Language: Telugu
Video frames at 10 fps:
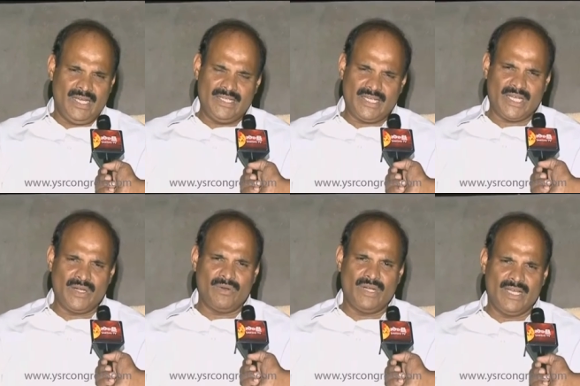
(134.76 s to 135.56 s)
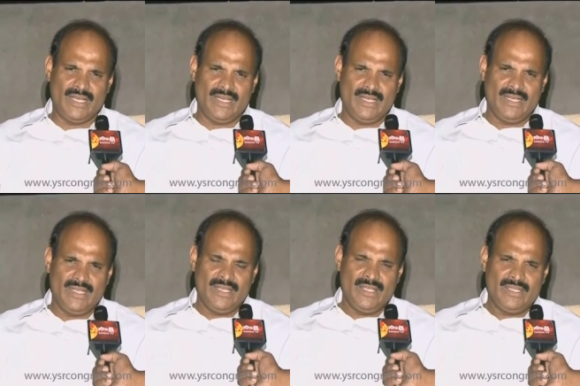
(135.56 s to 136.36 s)
అధికారులు కూడా
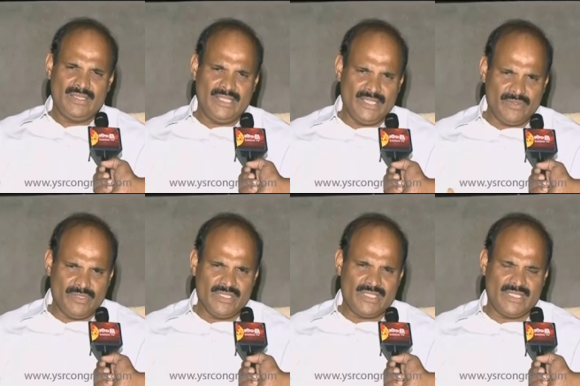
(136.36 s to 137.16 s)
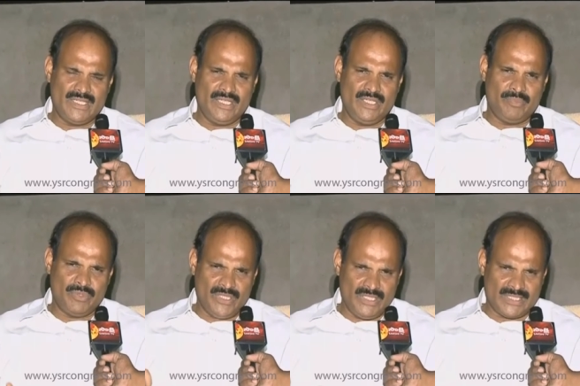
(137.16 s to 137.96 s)
దీని గురించి
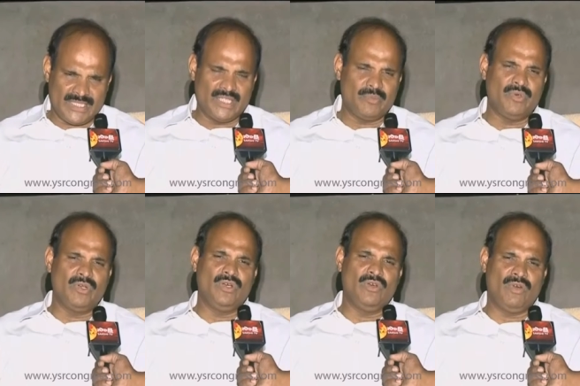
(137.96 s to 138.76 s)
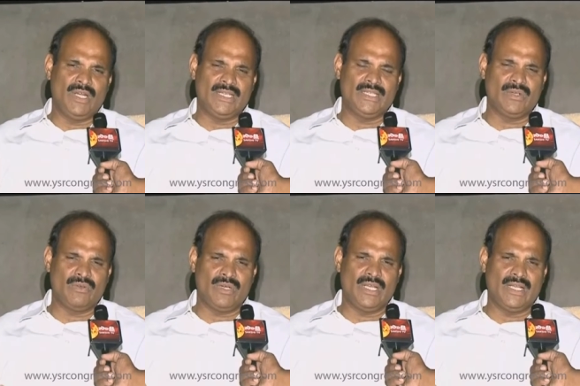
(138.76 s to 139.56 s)
ఇప్పుడు ఈ సందర్భంలో వాళ్ళందరూ
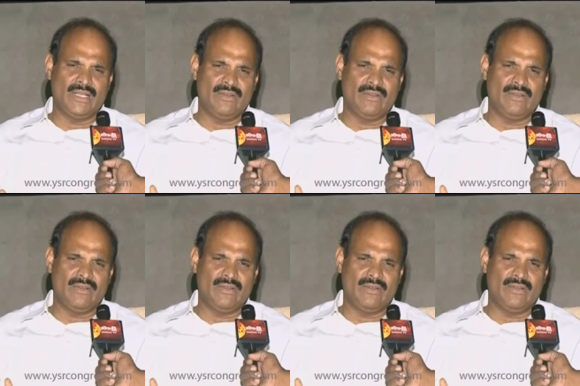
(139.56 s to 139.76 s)
కూడా